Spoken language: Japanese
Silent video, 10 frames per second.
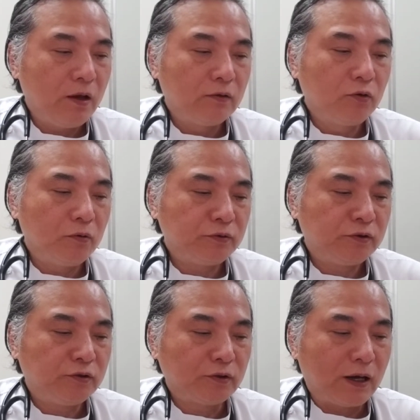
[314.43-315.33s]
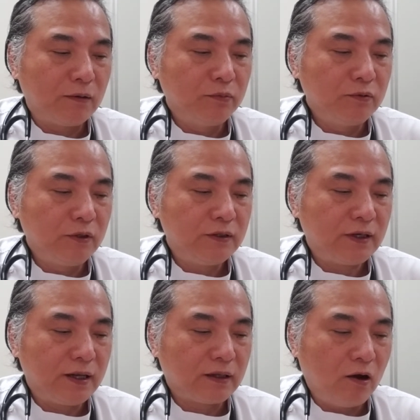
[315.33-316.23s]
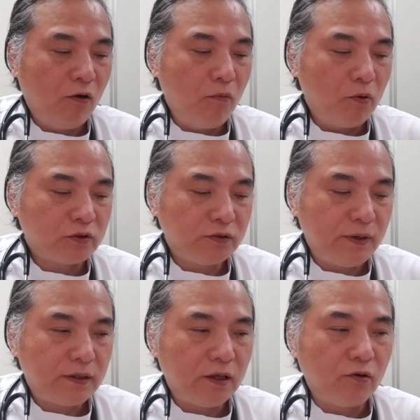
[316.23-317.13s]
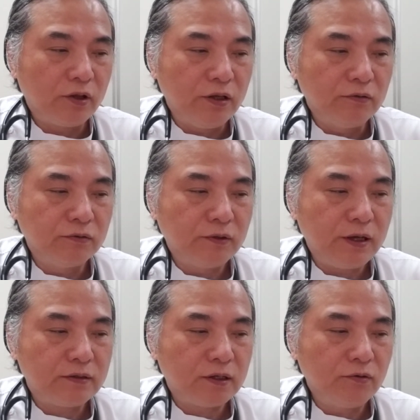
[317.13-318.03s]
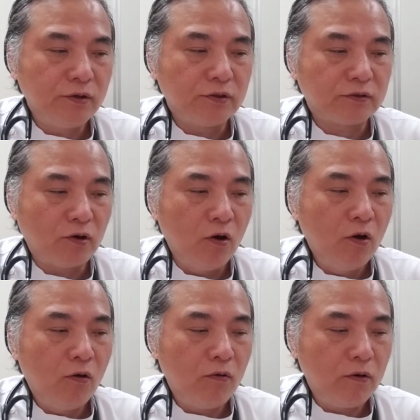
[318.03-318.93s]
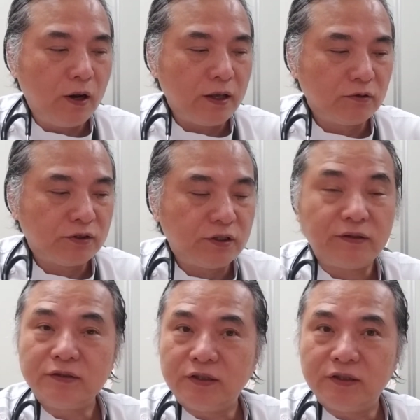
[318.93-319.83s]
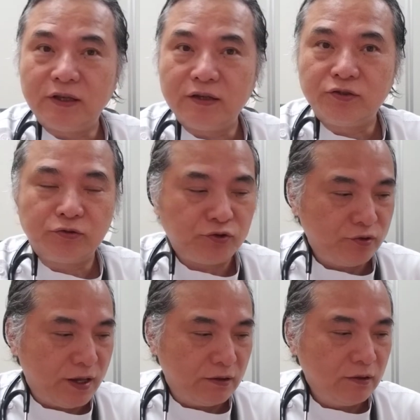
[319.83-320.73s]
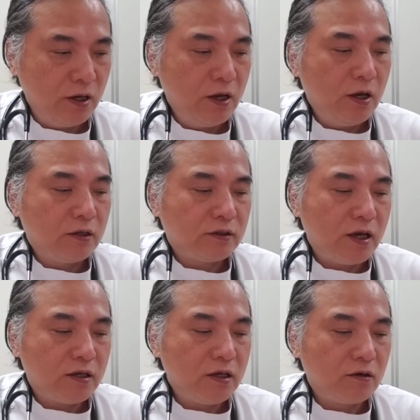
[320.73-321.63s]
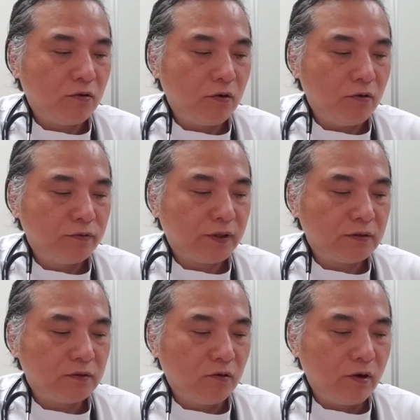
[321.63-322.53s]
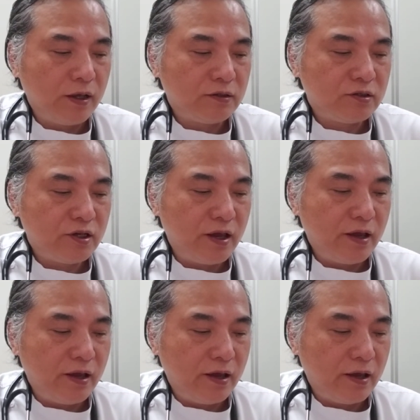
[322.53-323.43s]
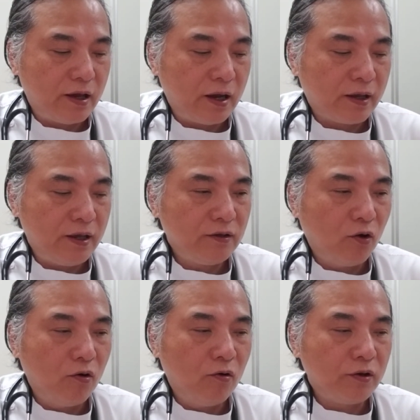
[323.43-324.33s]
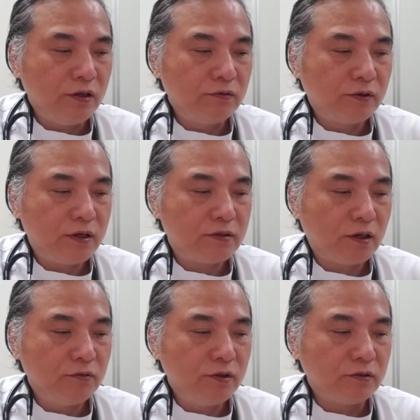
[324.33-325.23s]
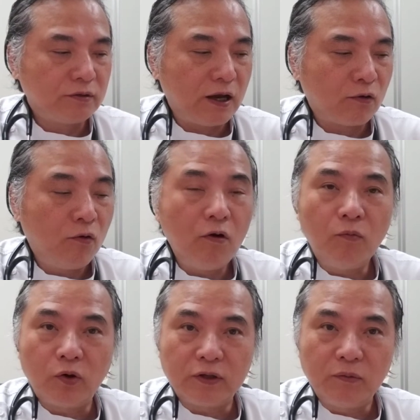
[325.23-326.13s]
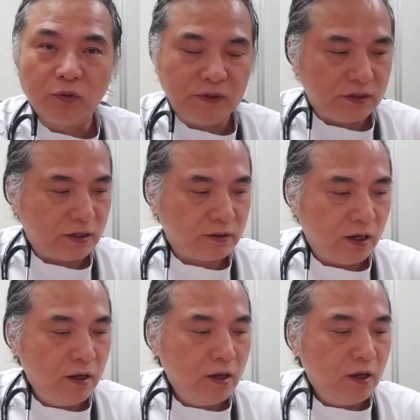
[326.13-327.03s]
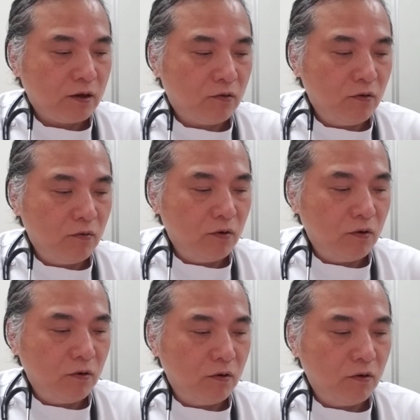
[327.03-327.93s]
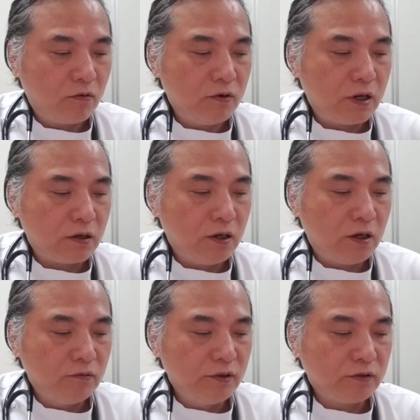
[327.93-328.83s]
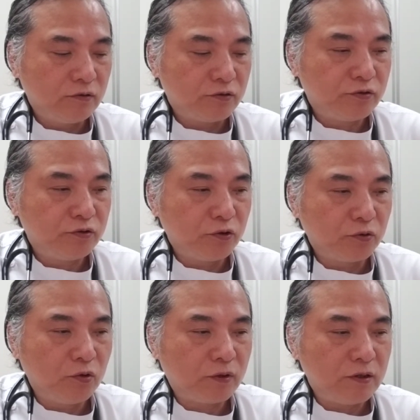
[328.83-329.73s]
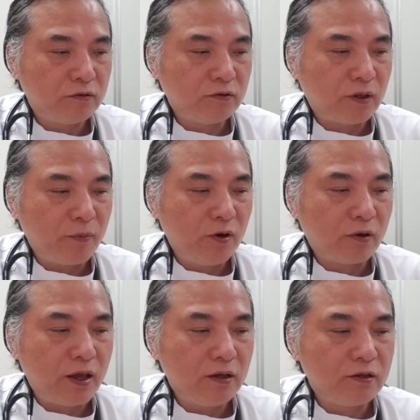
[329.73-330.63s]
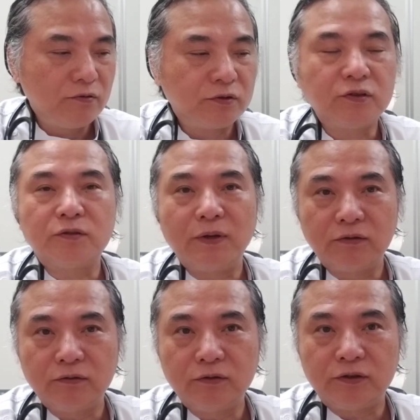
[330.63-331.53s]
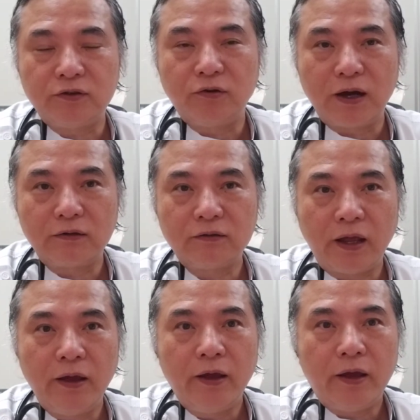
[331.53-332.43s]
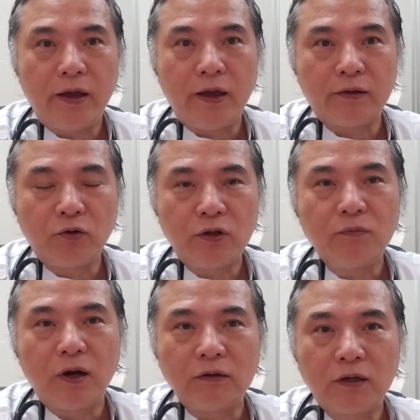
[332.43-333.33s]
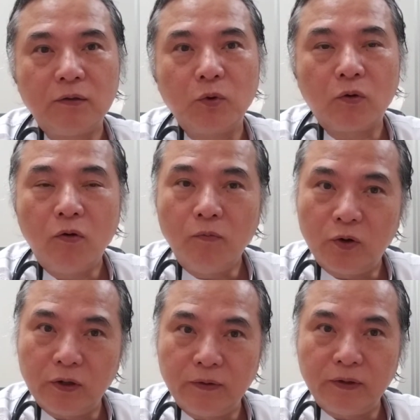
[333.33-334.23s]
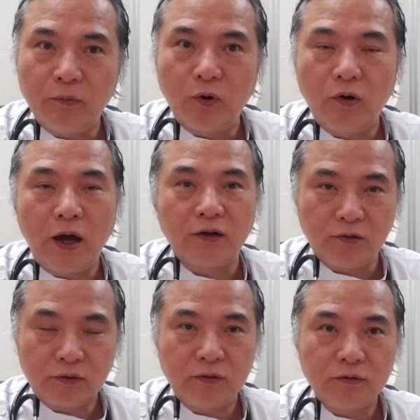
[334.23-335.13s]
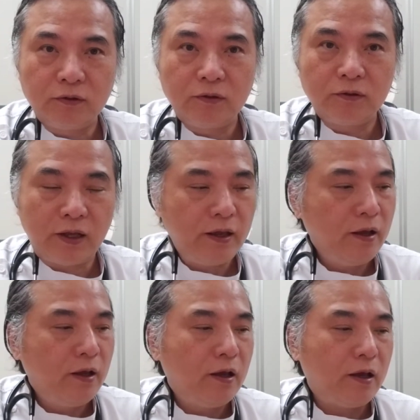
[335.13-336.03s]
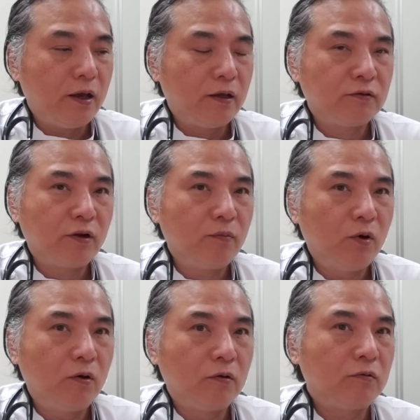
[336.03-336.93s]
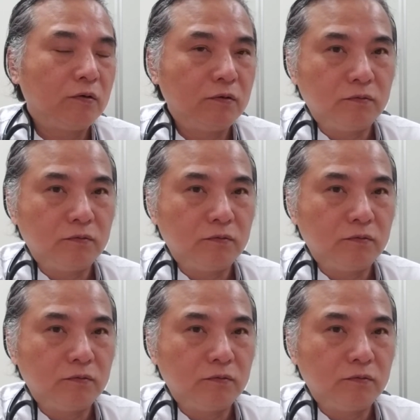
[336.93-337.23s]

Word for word: 動物種から分離されたほぼ全てのインフルエンザウイルスの本来の自然宿主である最近この2つの HA、えー、アケイのインフルエンザウイルスがコウモリでも見つかったこうこれらウイルスの縮小を同定するための研究を進める必要がある、ねえー、鳥もあるけどもコウモリでもあるよ、ねえー、それも